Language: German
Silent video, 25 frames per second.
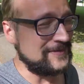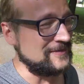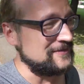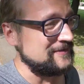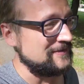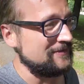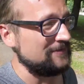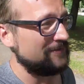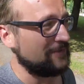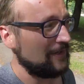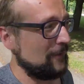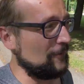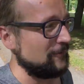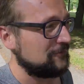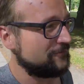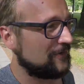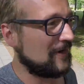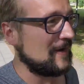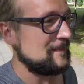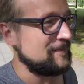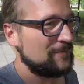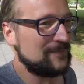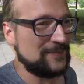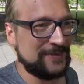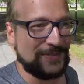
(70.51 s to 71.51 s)
die ich
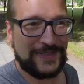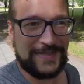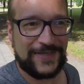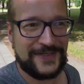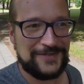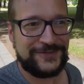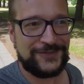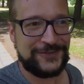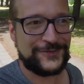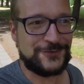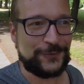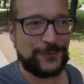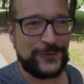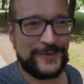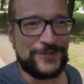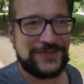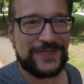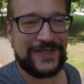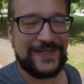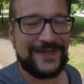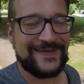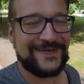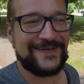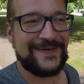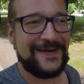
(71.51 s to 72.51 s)
aufhabe, mit der ich hier
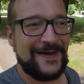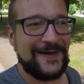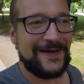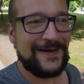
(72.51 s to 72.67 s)
durchgehe,